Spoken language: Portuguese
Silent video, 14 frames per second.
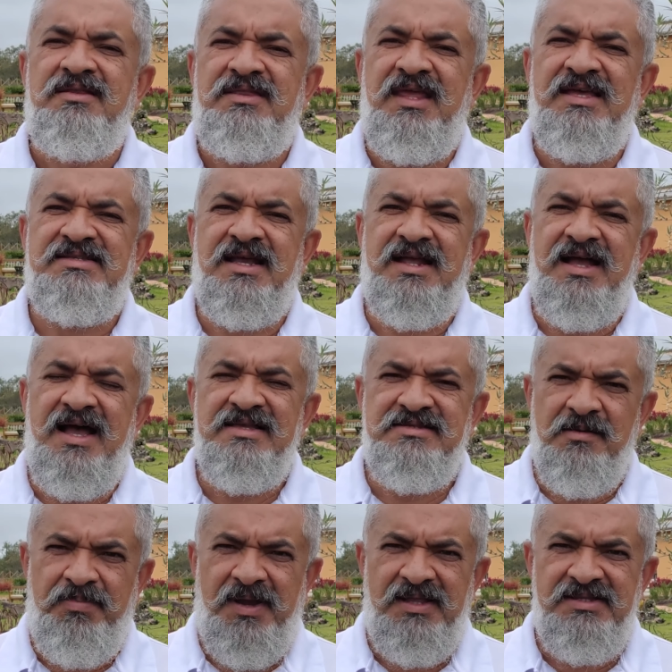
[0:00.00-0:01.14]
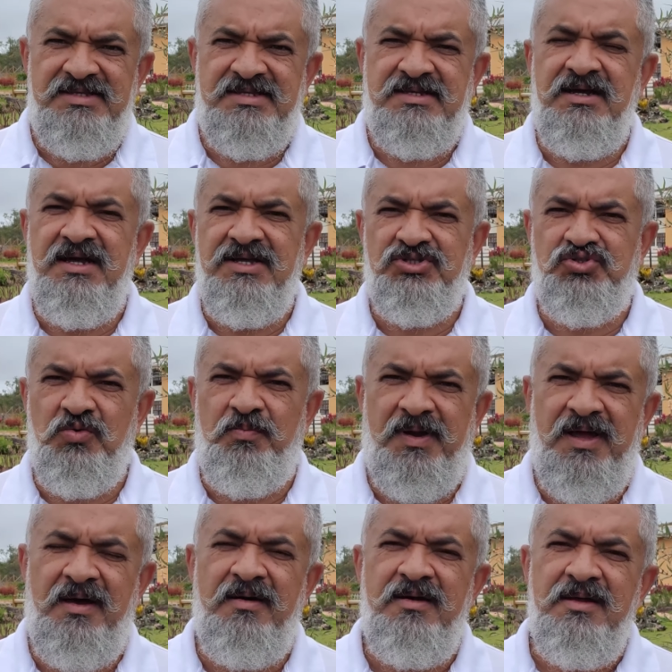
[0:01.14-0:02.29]
ter essa casa para descanso,
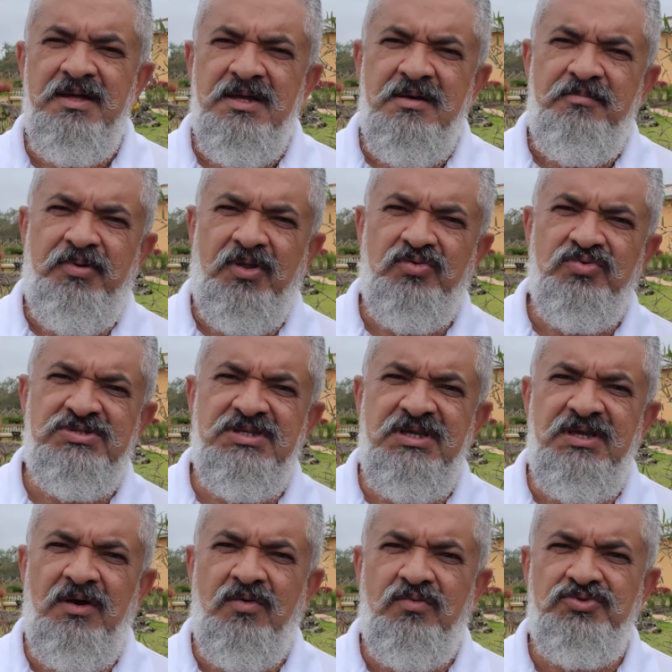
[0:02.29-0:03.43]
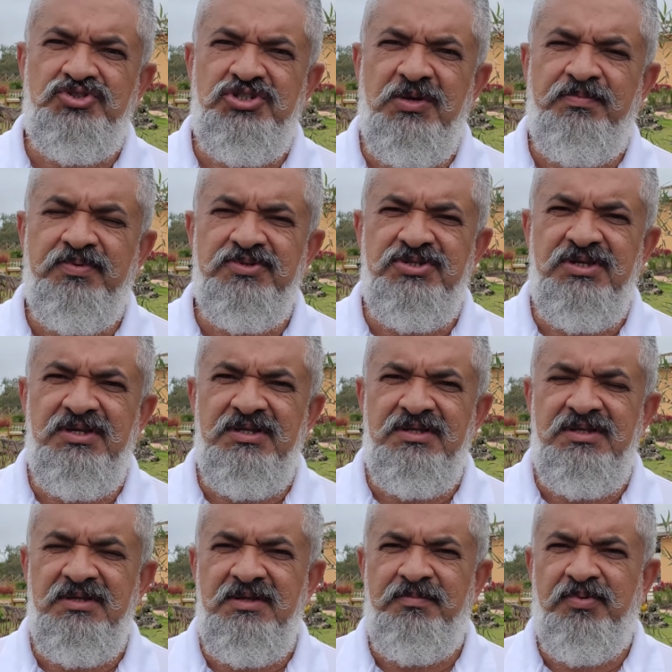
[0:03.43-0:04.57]
para produzir algum tipo de,
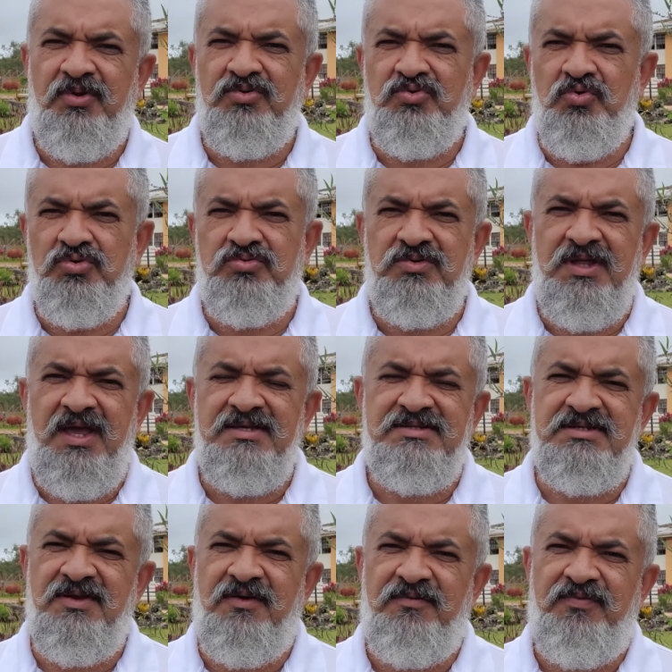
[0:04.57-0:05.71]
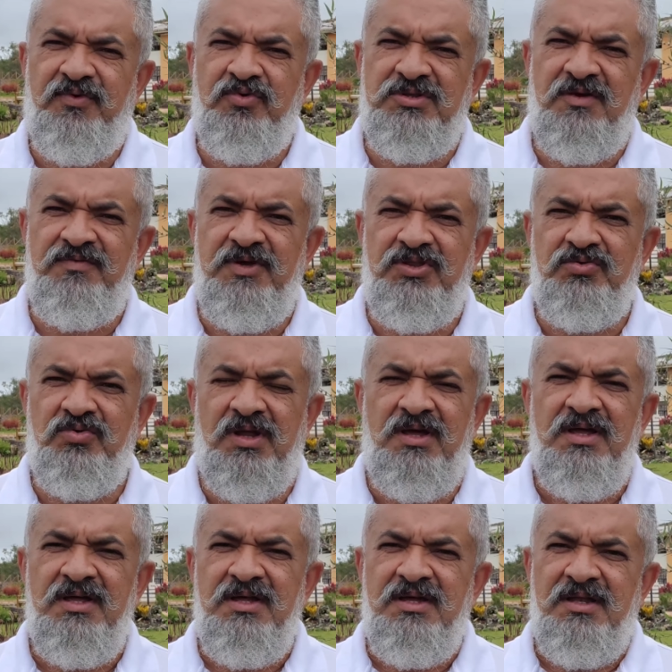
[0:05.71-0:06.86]
de, de, produto, né? Seja fruta, verdura,
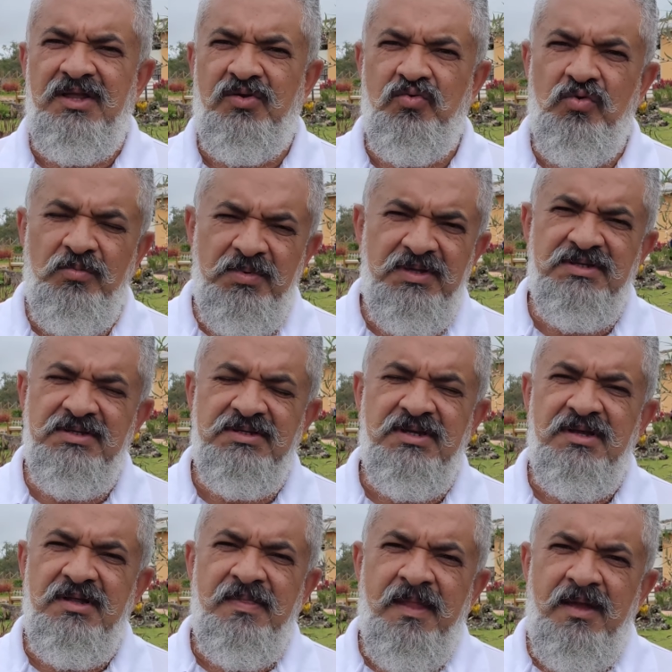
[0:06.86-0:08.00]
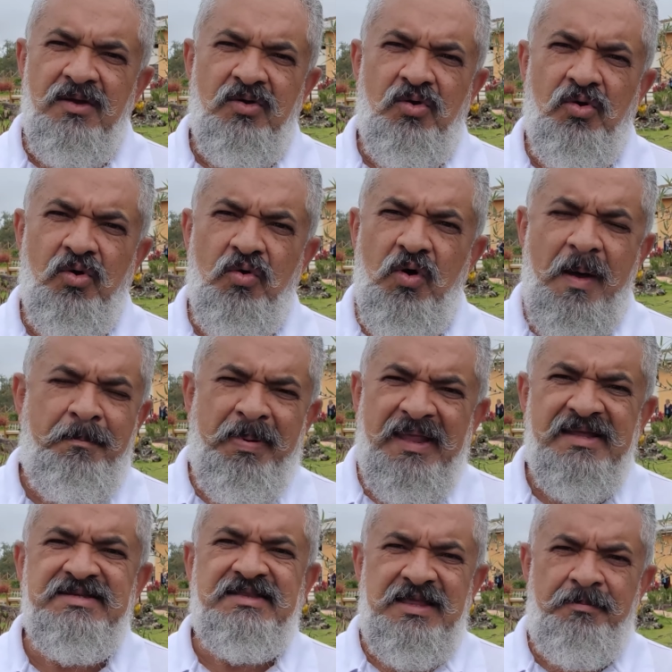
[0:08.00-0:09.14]
legume, ou
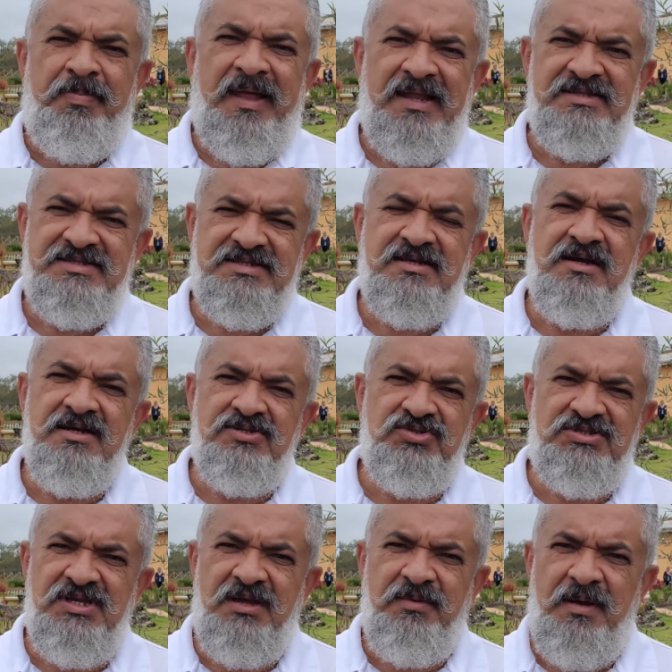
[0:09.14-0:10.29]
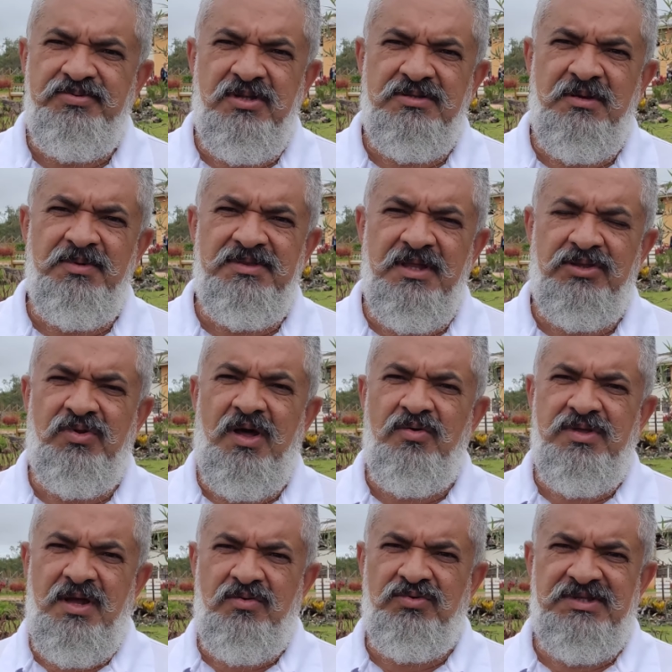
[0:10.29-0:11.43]
apenas até para descanso, isso é absolutamente
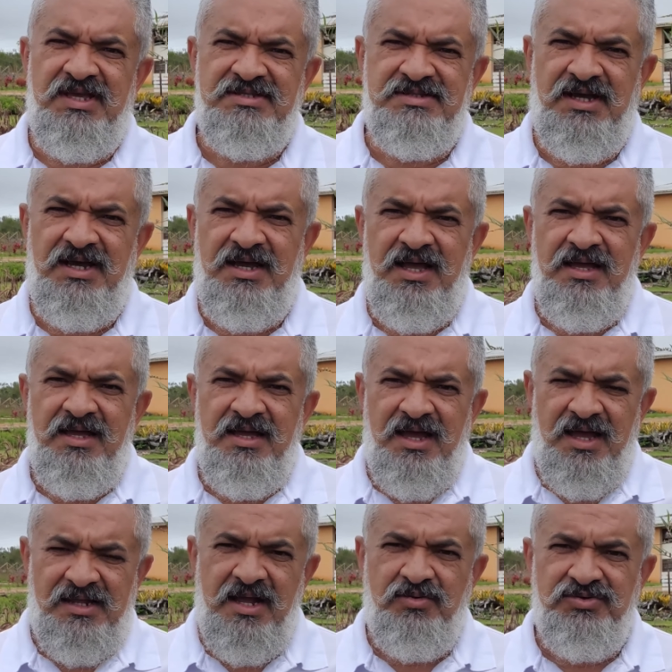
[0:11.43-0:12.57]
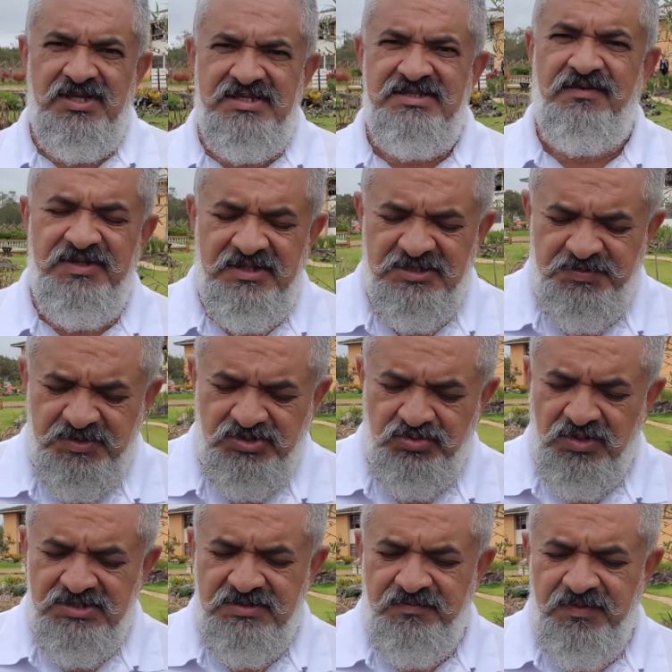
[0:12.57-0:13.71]
natural que aconteça, que acontece na vida das
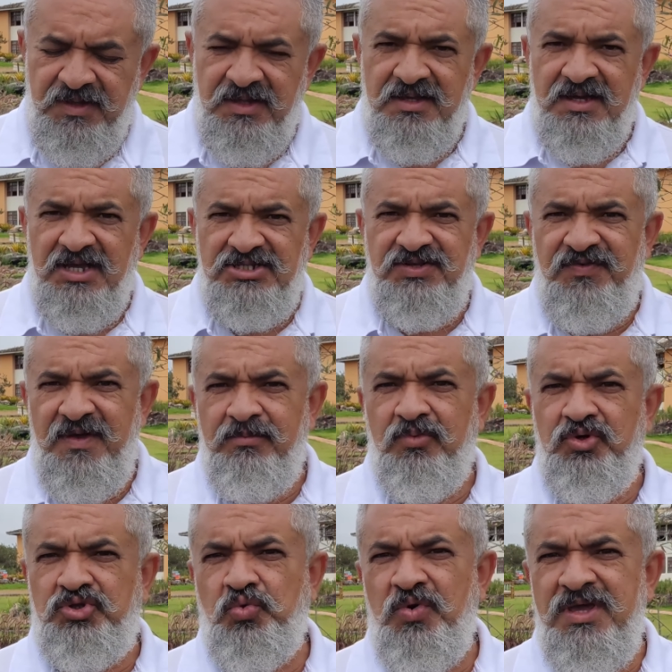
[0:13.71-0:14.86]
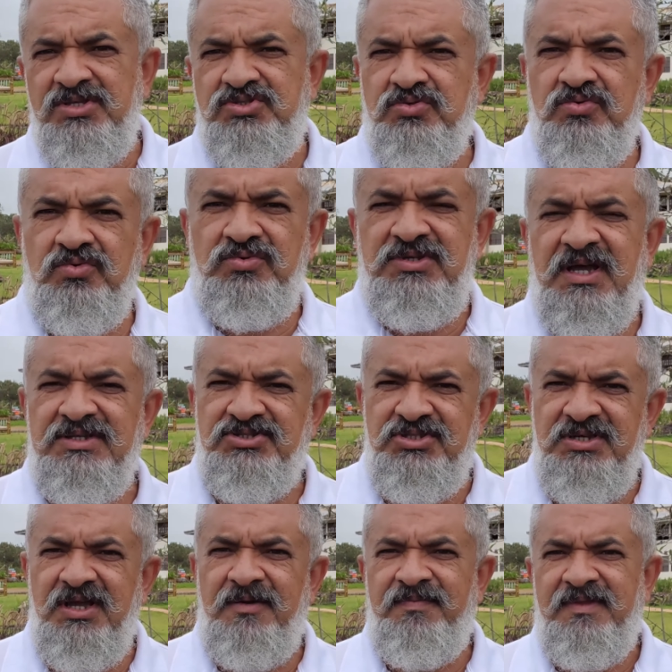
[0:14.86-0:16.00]
pessoas. A gente vê muito isso no dia a
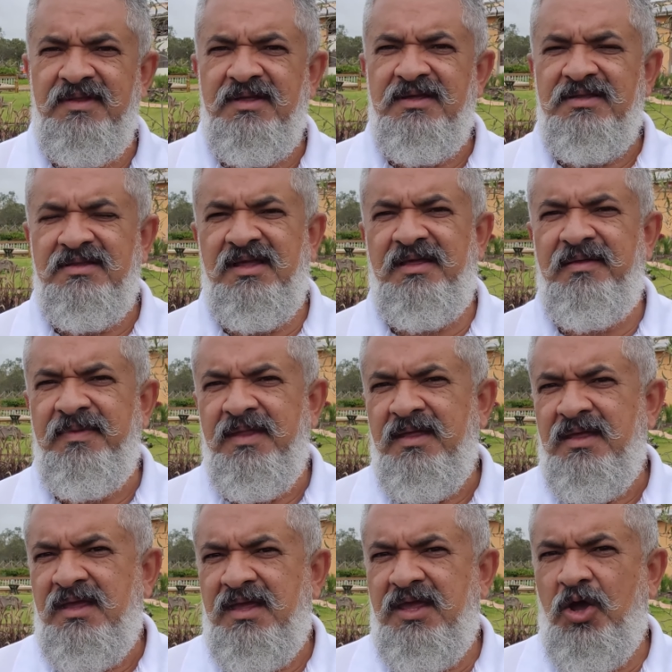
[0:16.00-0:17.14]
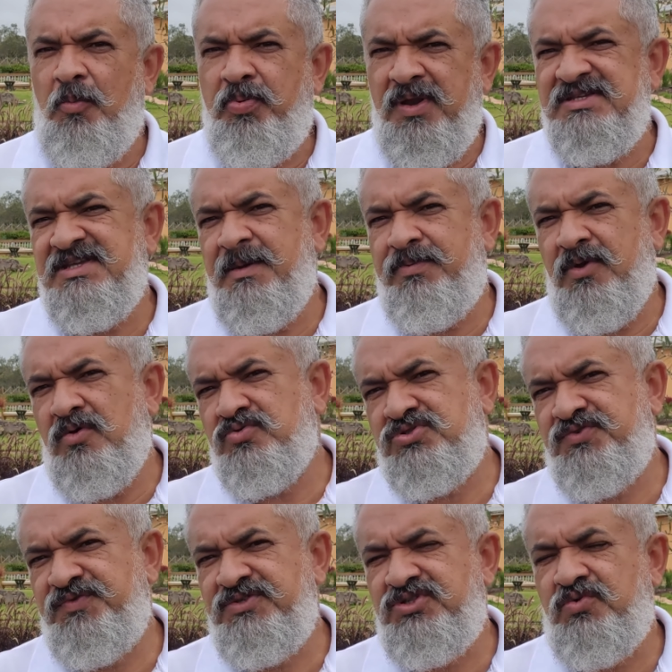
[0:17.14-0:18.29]
dia, né? Eu, por exemplo,
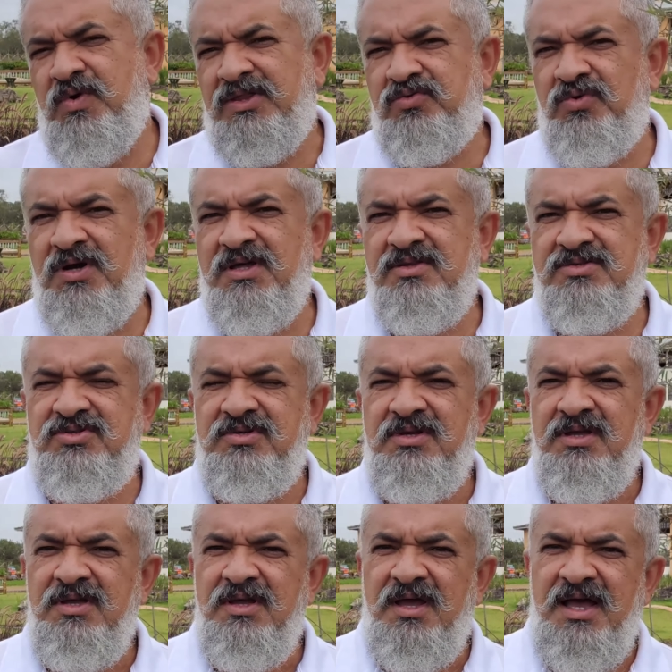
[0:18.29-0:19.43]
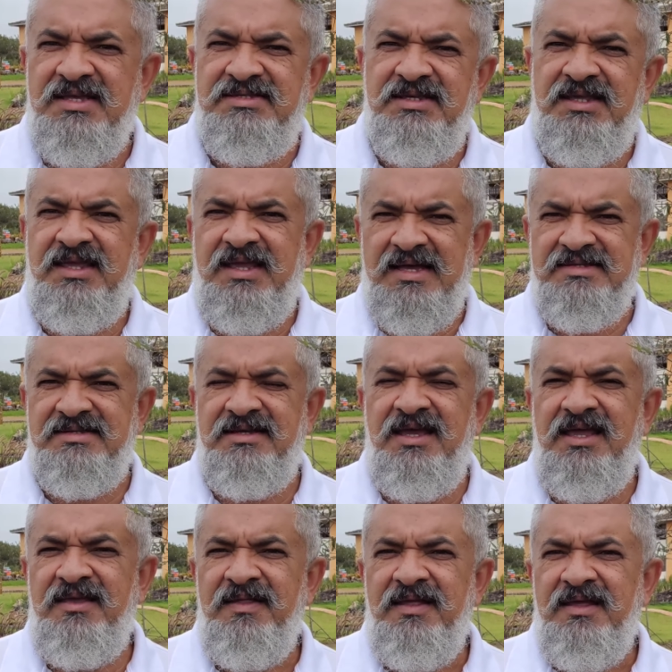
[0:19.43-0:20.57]
aos 24 anos, assim que casei,